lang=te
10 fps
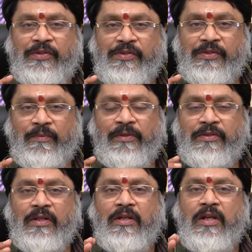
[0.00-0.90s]
ఇండస్ట్రీ
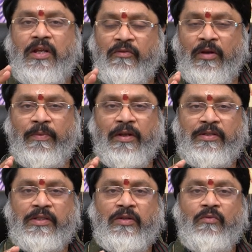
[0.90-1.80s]
సంబంధించిన వ్యాపారం
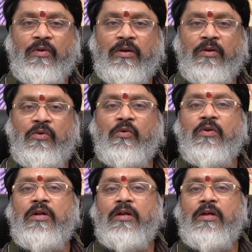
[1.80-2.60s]
చేశారు ఒక అడుగు